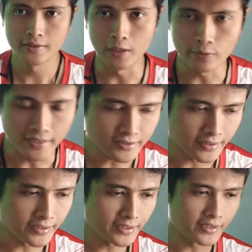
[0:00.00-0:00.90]
Ya lo guys,
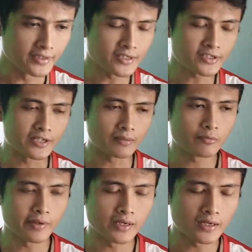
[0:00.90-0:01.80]
jadi ini saya sedang
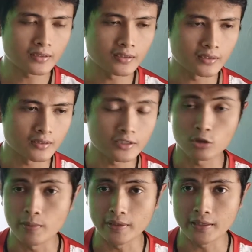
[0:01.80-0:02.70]
memegang uh,
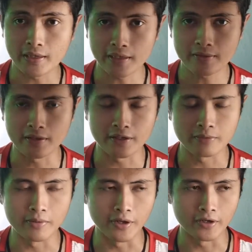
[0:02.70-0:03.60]
satu batang raket
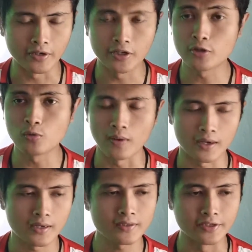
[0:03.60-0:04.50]
dari brand
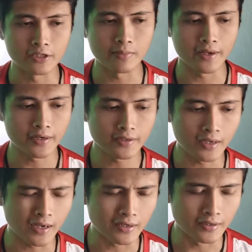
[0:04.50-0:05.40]
Hikua. Jadi kemarin
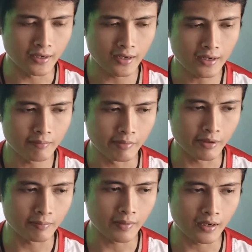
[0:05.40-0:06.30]
ada
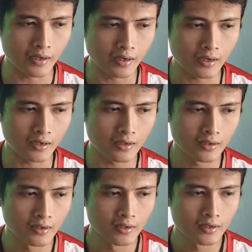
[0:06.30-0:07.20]
beberapa
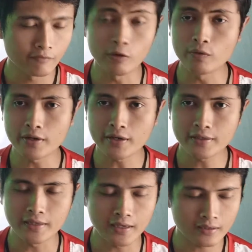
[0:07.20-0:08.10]
viewer
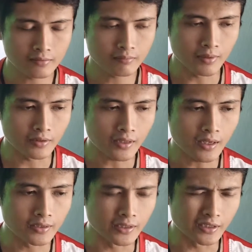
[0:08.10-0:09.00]
yang
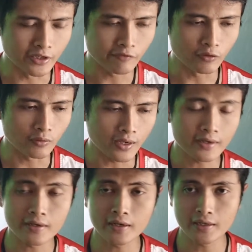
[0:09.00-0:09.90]
minta
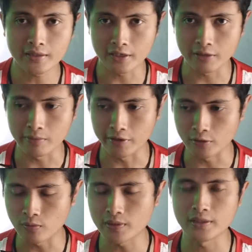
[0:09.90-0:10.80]
direviewkan raket dari brand
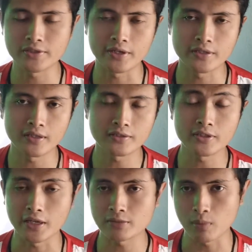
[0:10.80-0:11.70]
Hikua yang serinya
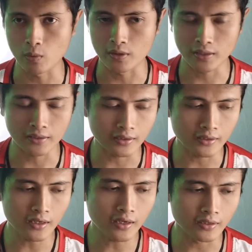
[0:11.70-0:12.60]
CS Power.
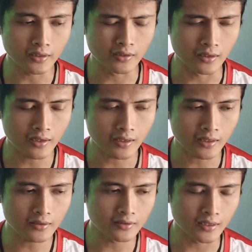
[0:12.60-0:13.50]
Katanya ini adalah
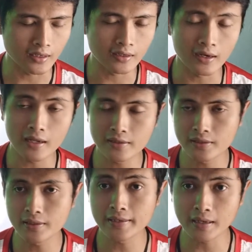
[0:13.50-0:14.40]
raket yang
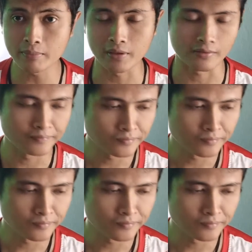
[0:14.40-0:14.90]
lagi rame.